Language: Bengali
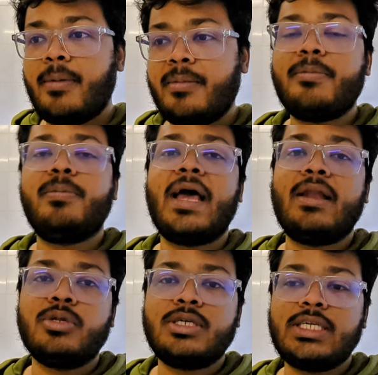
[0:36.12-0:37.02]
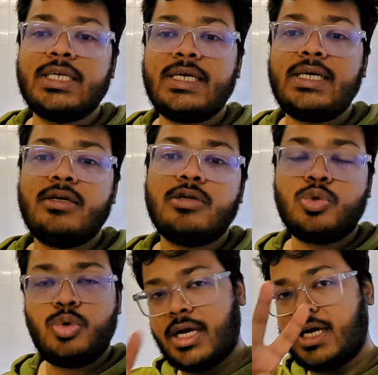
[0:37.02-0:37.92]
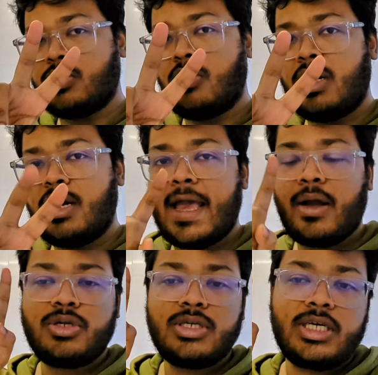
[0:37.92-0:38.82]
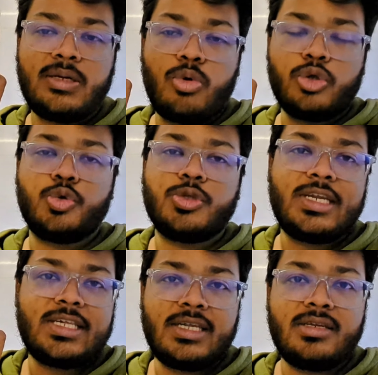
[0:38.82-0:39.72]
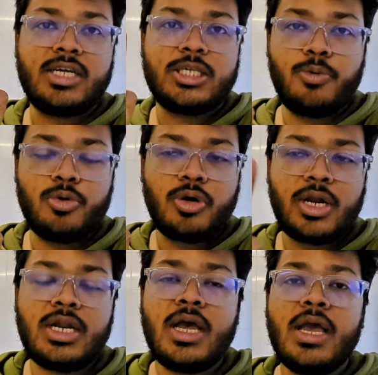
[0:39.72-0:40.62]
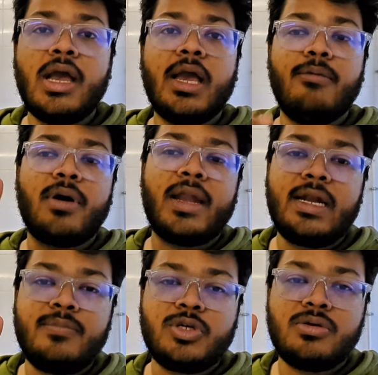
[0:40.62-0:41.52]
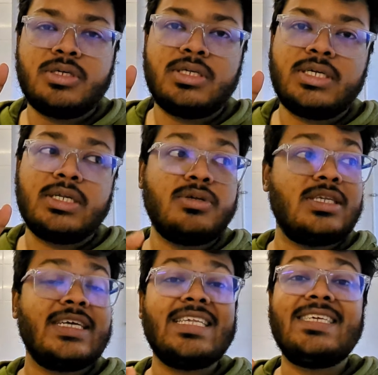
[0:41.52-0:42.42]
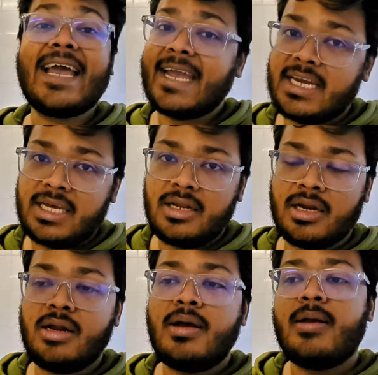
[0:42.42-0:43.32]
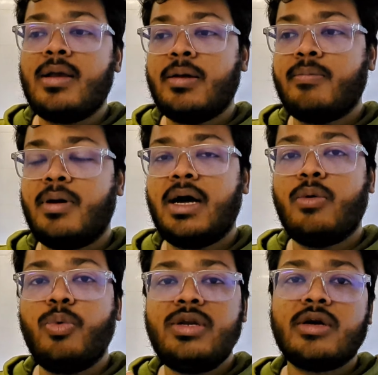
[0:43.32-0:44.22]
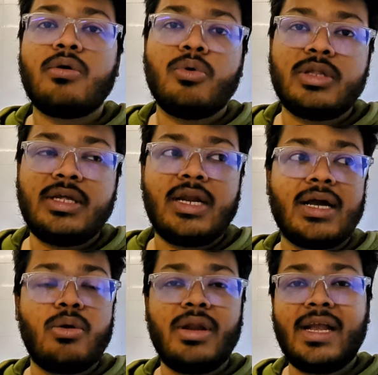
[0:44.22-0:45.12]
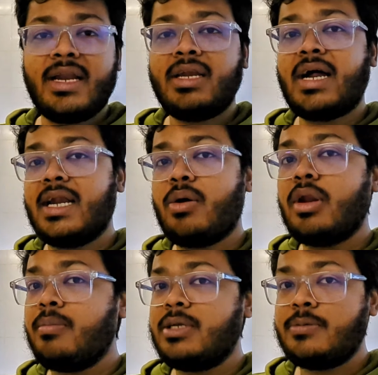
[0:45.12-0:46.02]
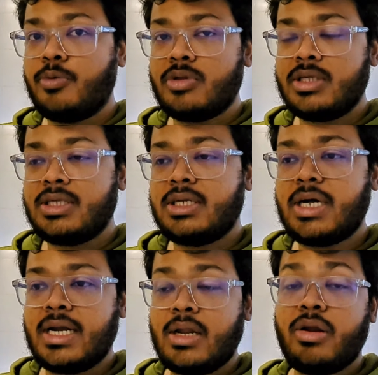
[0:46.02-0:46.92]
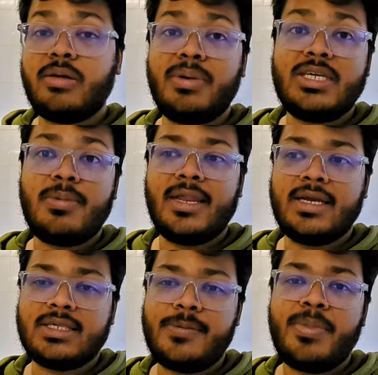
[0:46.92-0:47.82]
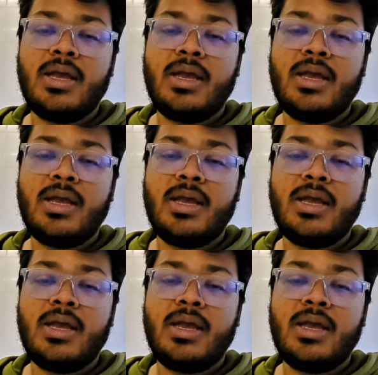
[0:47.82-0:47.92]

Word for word: আমার প্ল্যান হচ্ছে যে কি দুইটা কাজ করার এক হচ্ছে যে কি মস্কো সিটি সেন্টার এক্সপ্লোর করার এবং আরেকটা বিষয় হচ্ছে যে কি সেটা হচ্ছে যে কি জ্যাকেট কিনা বা উইন্টার ক্লোথ কেনার কারণ এখানে ঠান্ডা অনেক বেশি পড়তেছে ঠান্ডা অনেক বেশি বেড়ে গেছে